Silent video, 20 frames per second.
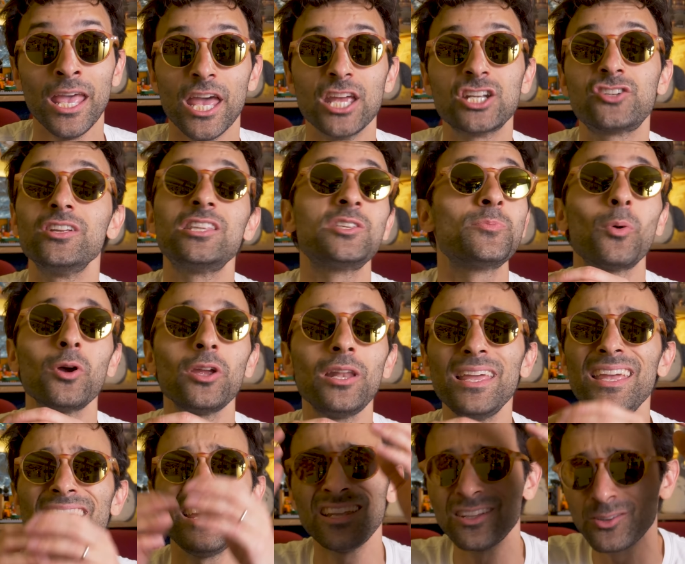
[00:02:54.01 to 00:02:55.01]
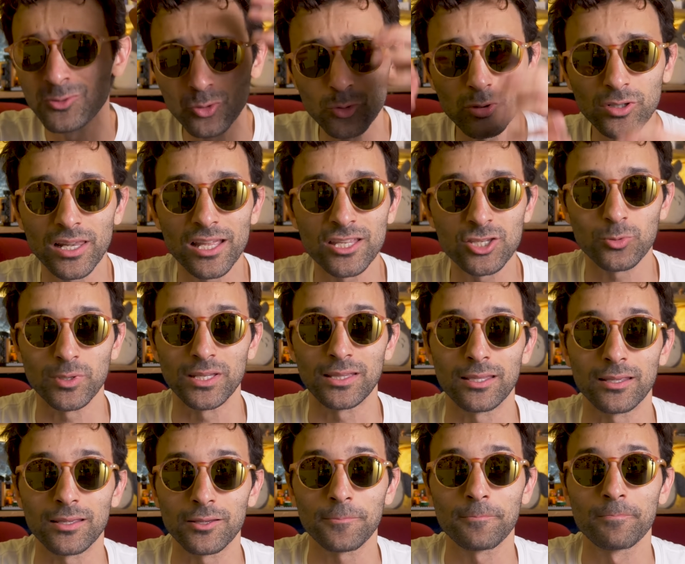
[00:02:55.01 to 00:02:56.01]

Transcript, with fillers: et je vais te spoiler toute la suite.